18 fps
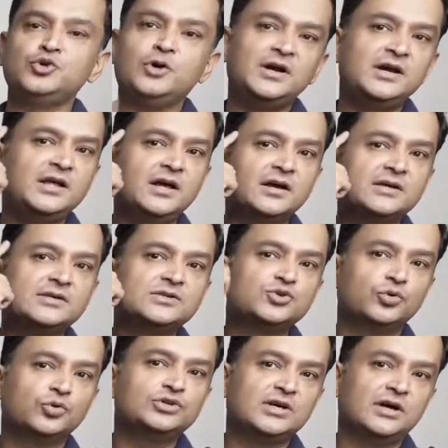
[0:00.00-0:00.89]
जो इंडिया की
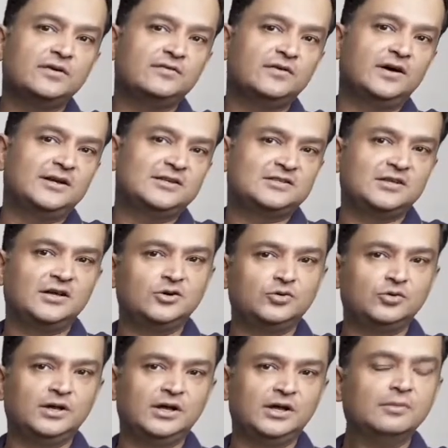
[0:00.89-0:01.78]
सोच है
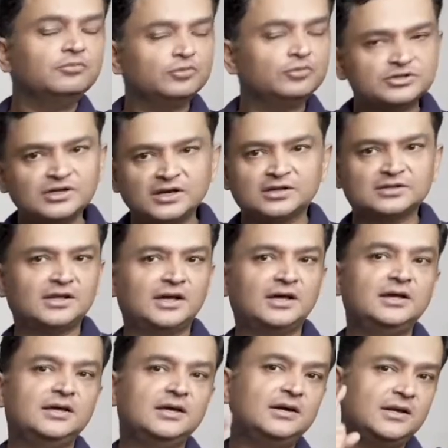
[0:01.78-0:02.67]
अफगानिस्तान को लेकर मुझे
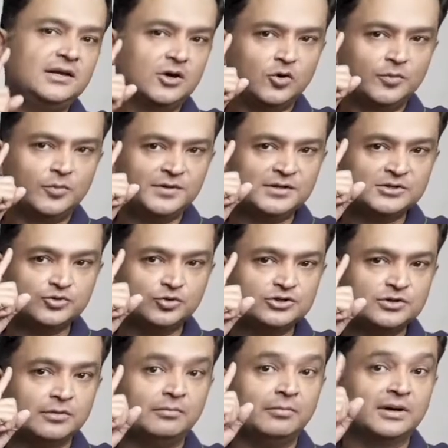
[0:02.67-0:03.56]
लगता है कि इंडिया को अपनी
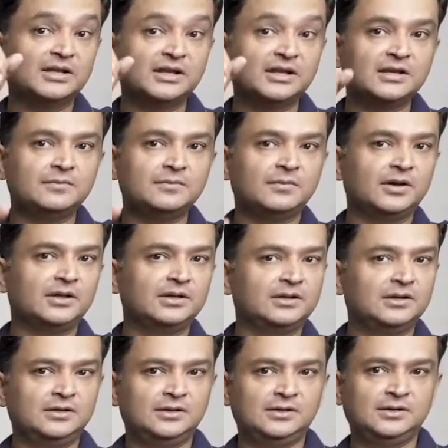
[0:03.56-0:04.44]
सोच बदलनी
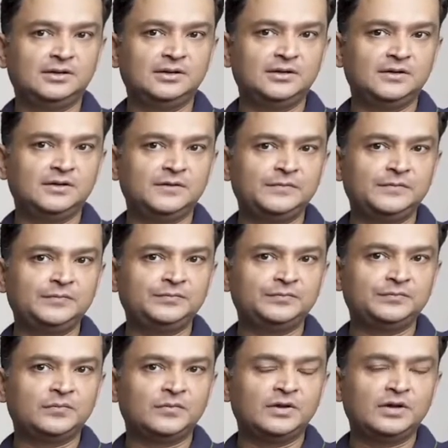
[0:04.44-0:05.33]
पड़ेगी
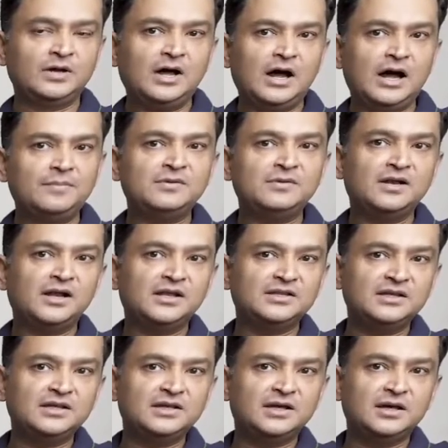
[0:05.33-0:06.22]
आप
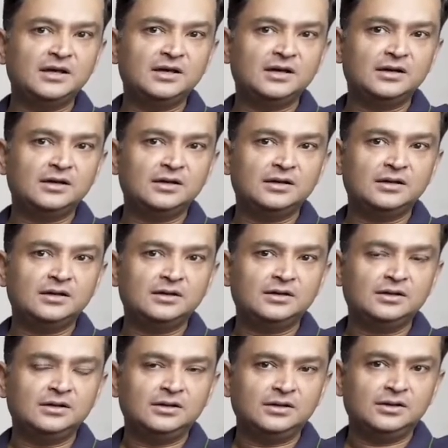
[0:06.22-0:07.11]
नदी के
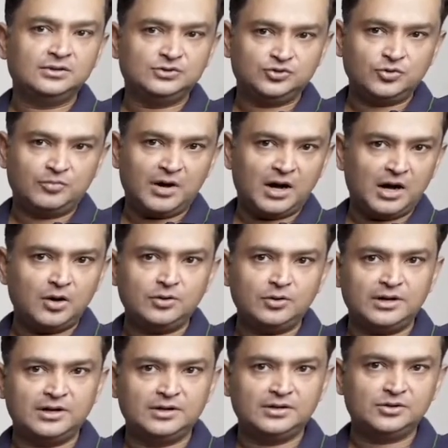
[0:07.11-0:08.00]
जो
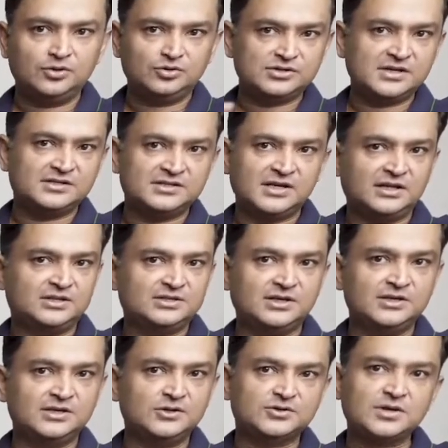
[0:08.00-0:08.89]
बहाव है उसके
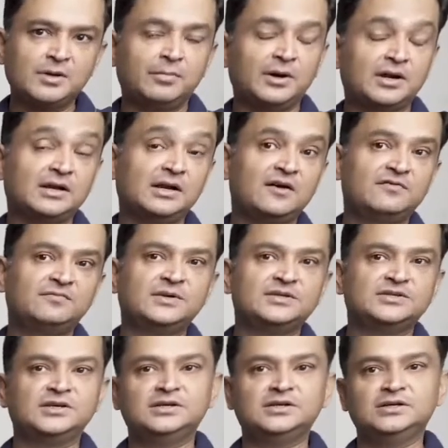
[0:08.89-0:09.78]
साथ चलिए उसके बरखिलाफ
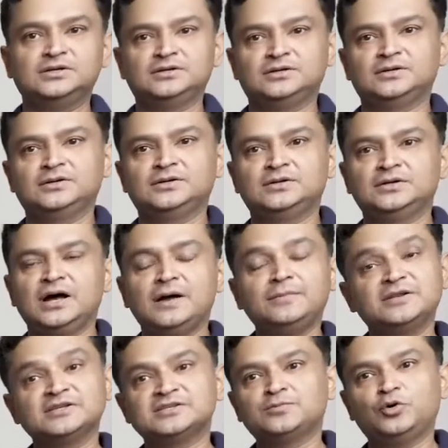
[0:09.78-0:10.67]
मत चलिए
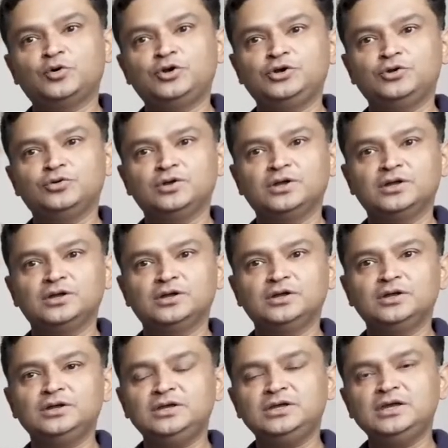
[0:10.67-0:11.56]
आप डिसअपॉइंट होंगे
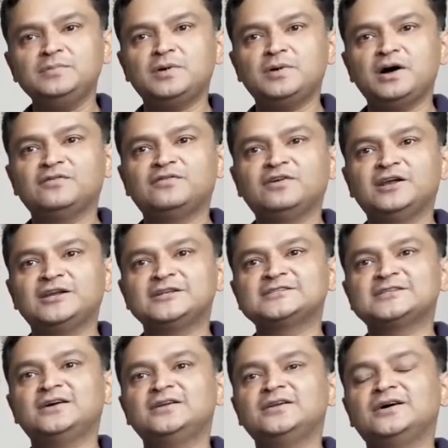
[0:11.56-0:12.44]
कीप
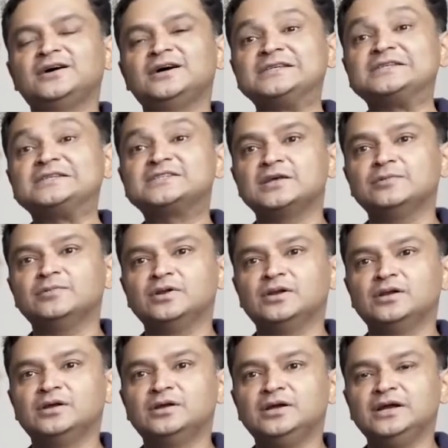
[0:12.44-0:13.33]
अफगानिस्तान
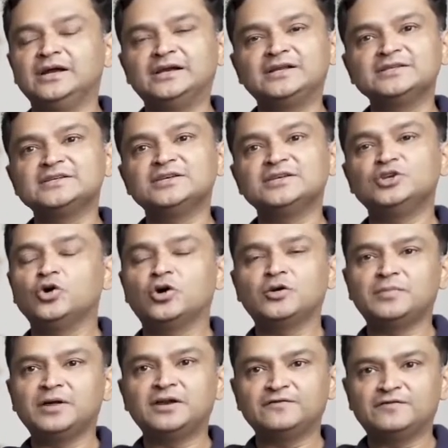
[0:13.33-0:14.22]
अनस्टेबल इट इज़ इन
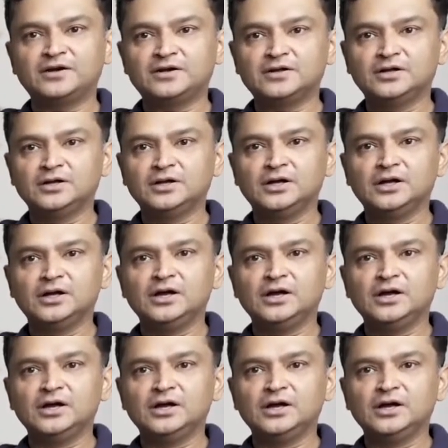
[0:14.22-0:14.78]
योर बेनिफिट